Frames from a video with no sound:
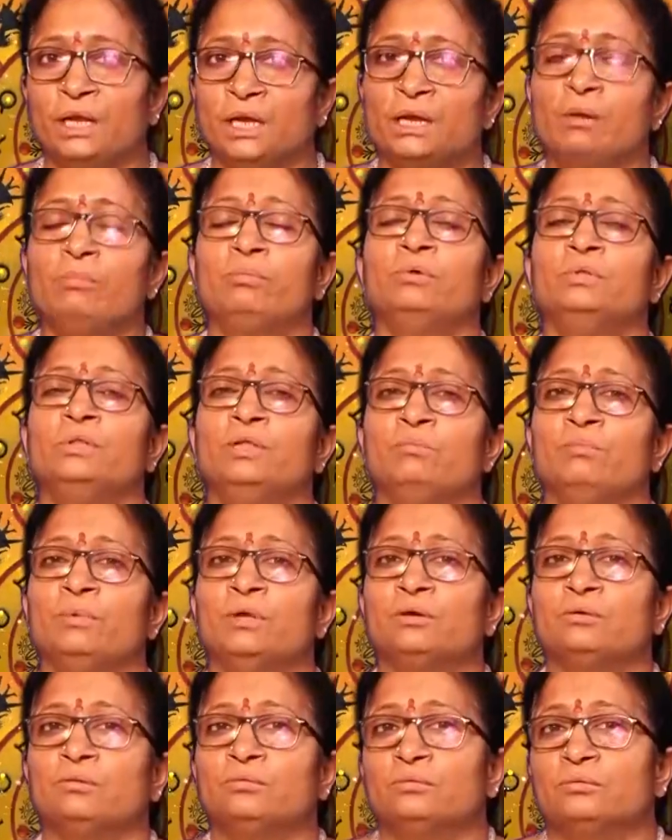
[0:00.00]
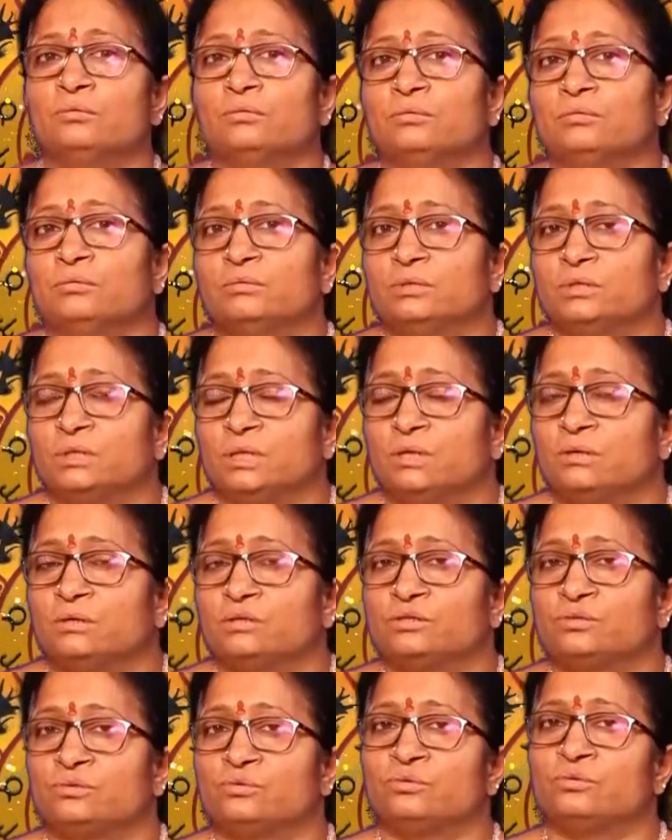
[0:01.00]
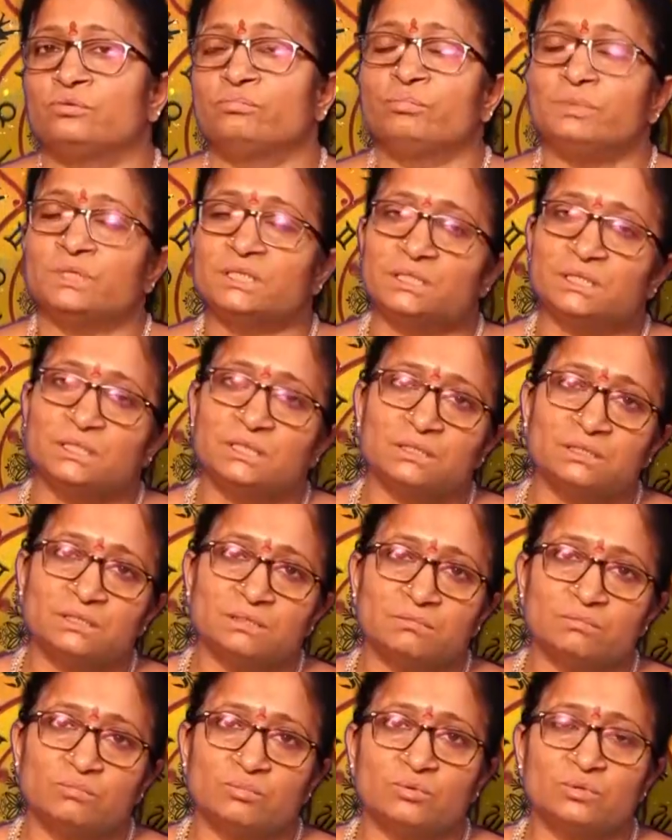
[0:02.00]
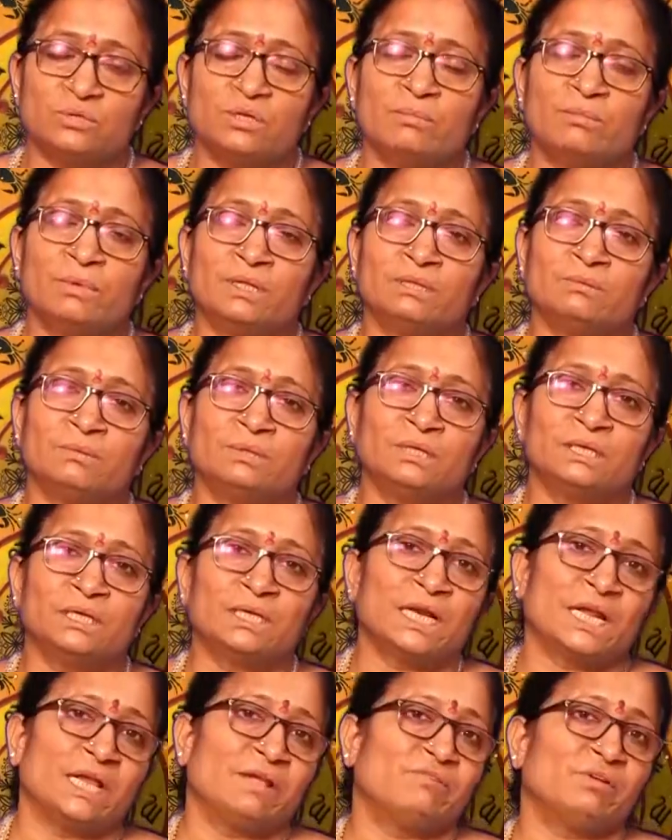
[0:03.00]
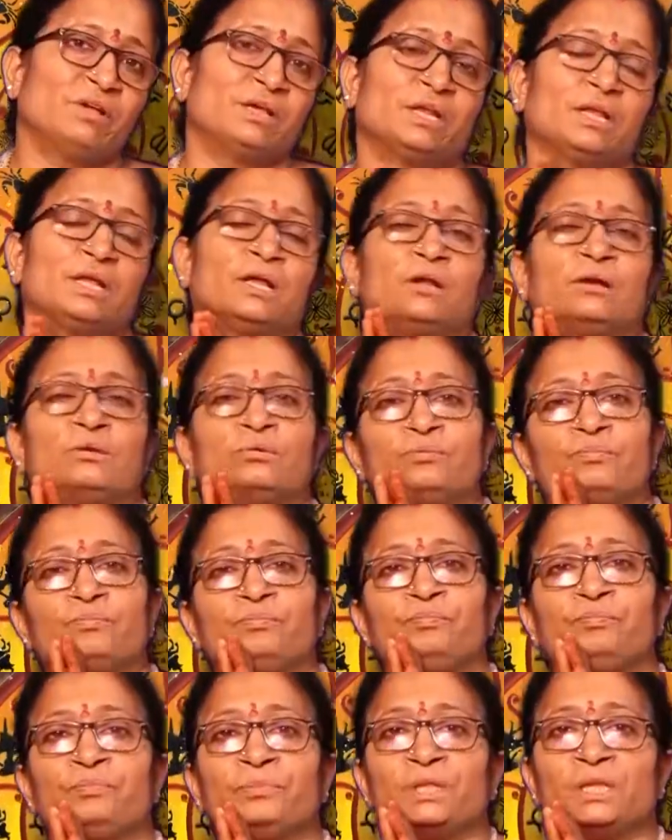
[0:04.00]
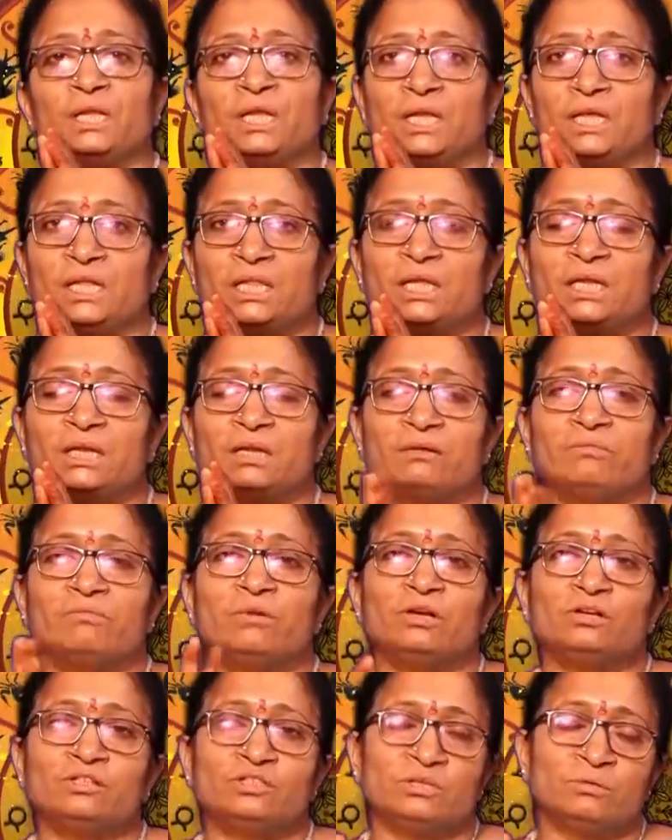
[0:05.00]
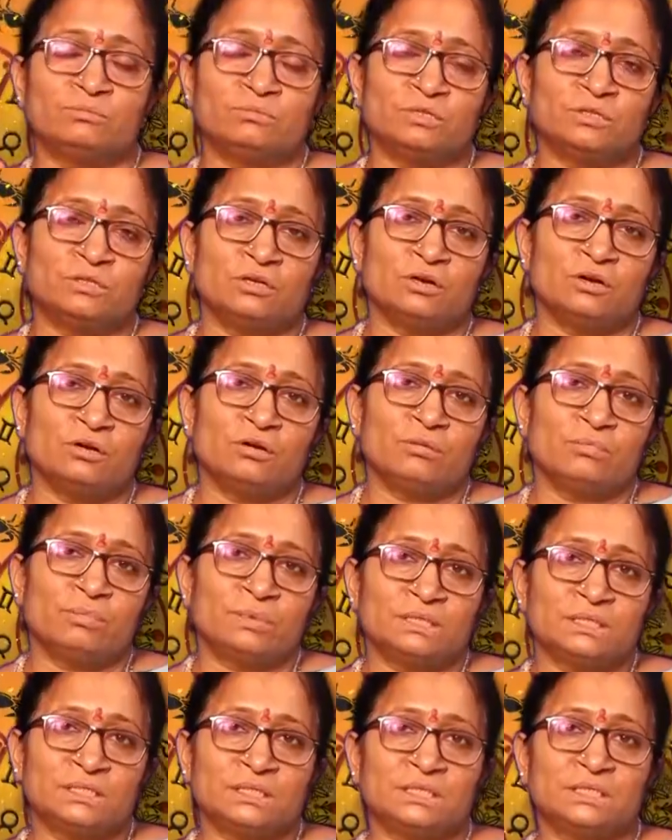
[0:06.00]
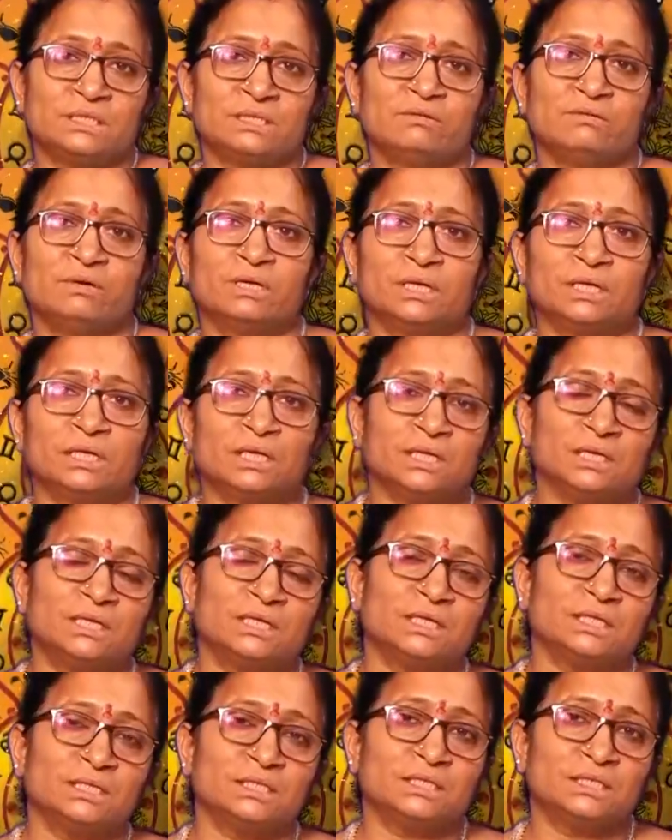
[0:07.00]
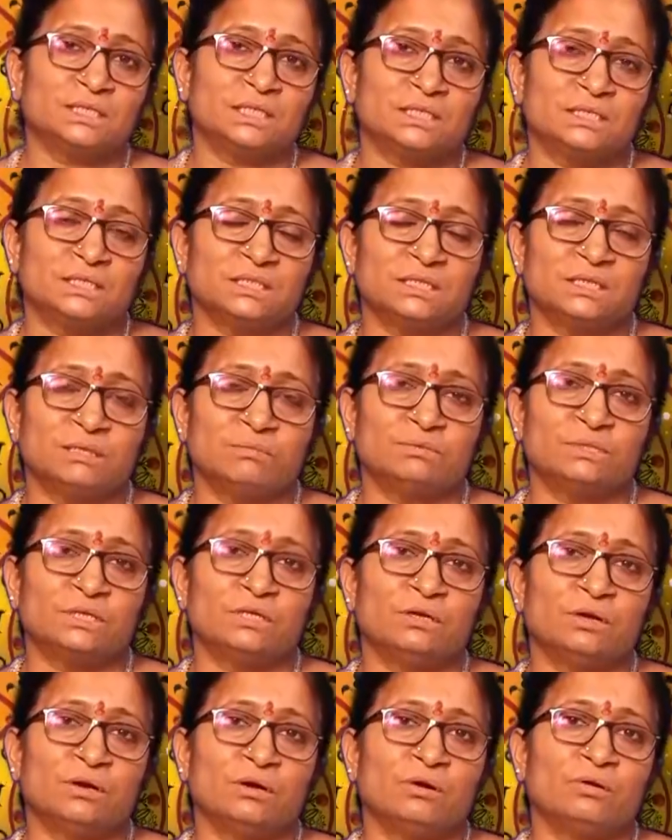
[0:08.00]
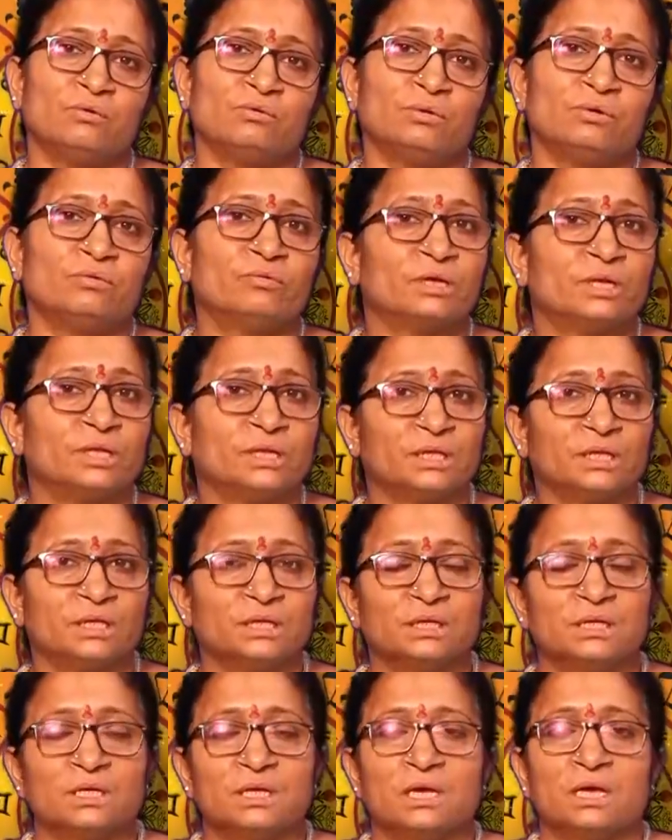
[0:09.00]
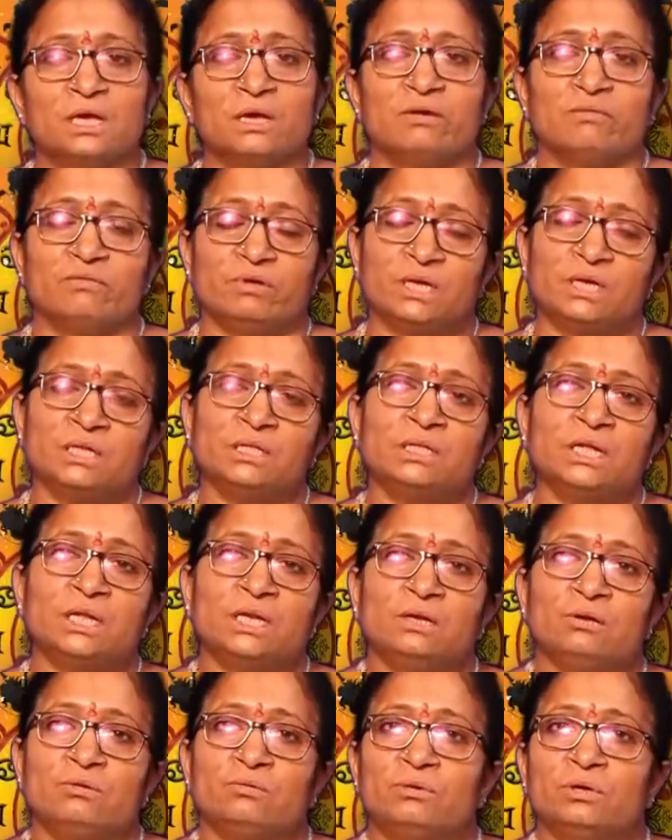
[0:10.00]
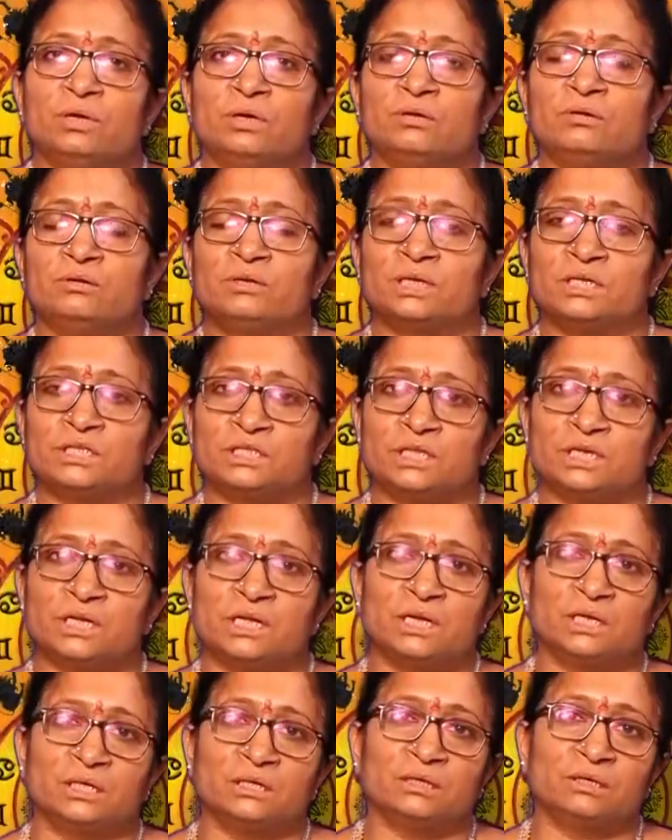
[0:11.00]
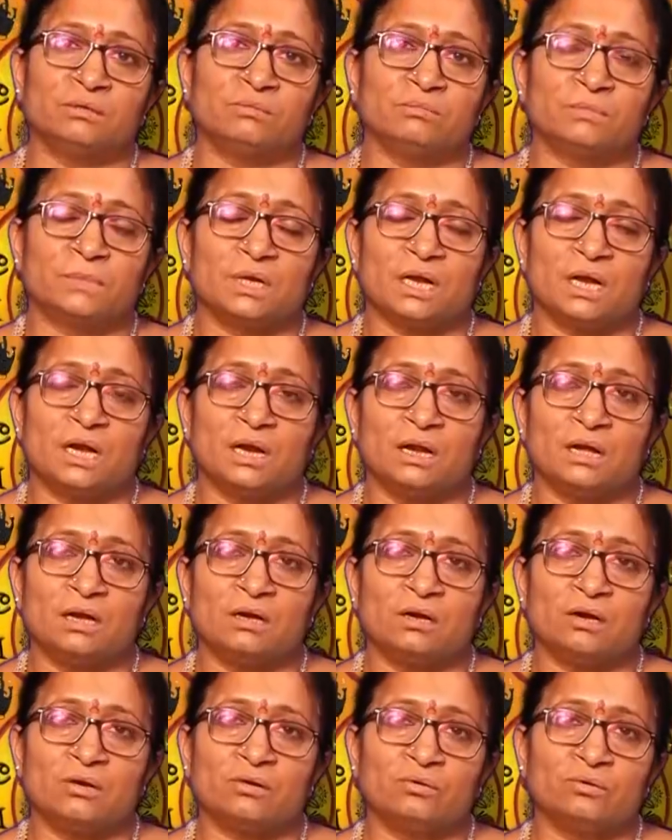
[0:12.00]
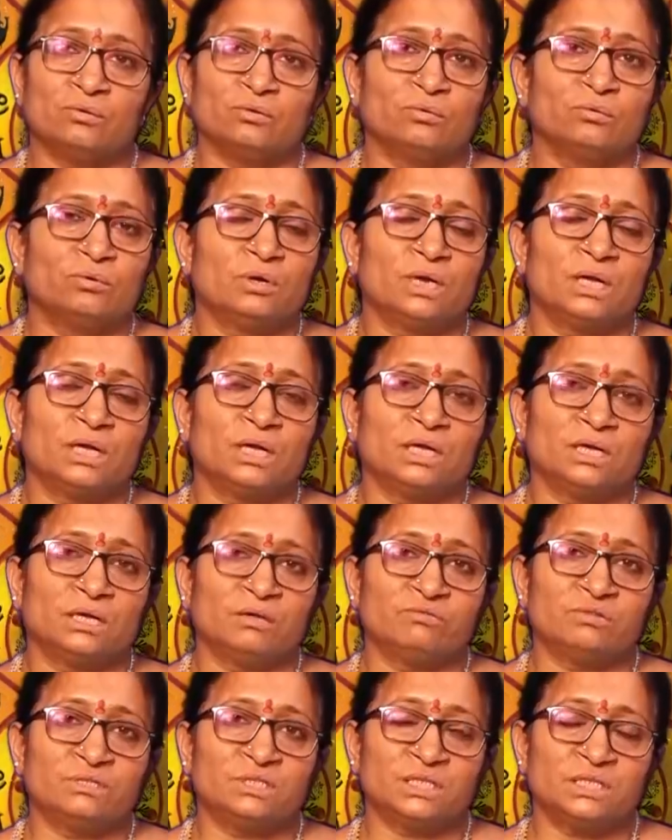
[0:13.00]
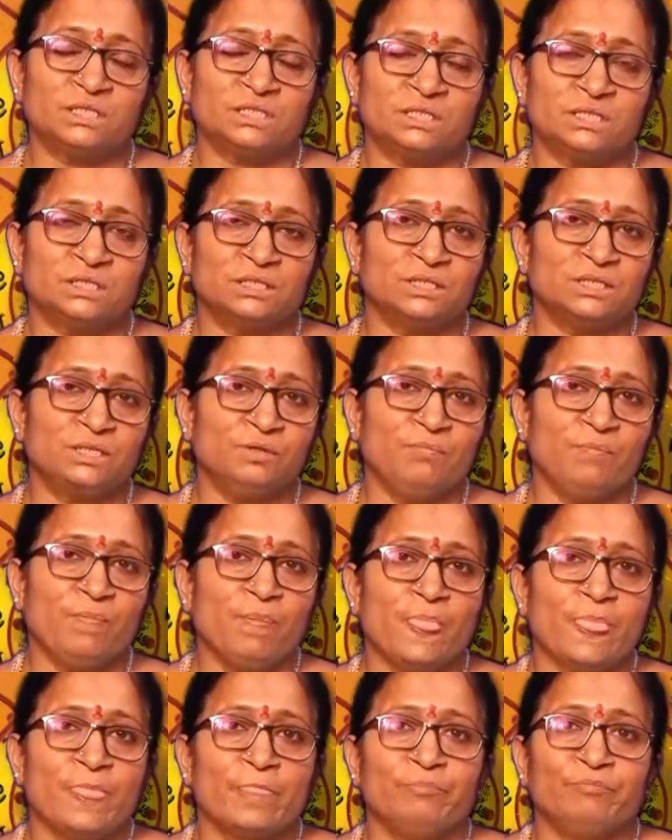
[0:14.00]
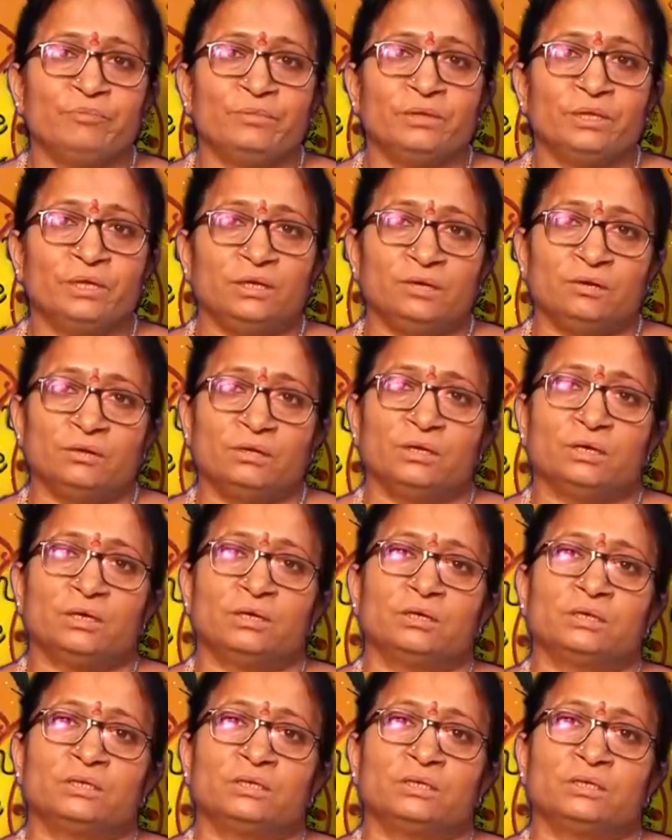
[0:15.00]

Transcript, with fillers: ఇకపోతే మీకు ఈ యొక్క స్టోన్ బిజినెస్ భూ సంబంధమైన క్రయ విక్రయాలు ఏదైనా వాయు సంస్థలలో పనిచేసే వారికి ఏదైనా రీసెర్చ్ సబ్జెక్టులలో ఉన్నవారికి వీరందరికీ కూడా రక్షణ రంగం కళాకారులు అలాగే విశేషించి ఈ యొక్క